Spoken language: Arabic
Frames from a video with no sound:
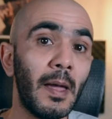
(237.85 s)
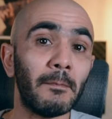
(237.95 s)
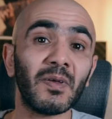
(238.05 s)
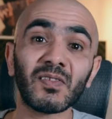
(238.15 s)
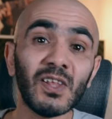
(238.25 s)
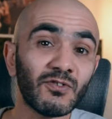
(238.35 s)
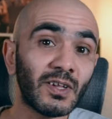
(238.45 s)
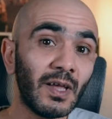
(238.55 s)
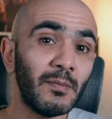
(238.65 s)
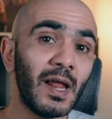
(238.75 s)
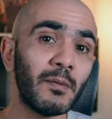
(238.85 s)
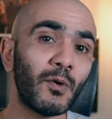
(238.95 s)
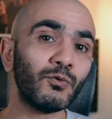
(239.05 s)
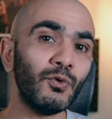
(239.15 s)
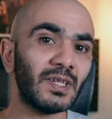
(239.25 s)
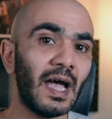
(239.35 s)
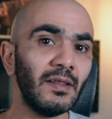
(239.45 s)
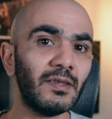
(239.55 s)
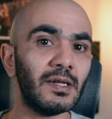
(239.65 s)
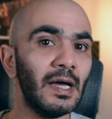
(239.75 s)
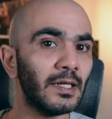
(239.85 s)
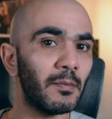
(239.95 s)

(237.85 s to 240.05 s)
بس ليش لتعملها موضوع تحدي نحن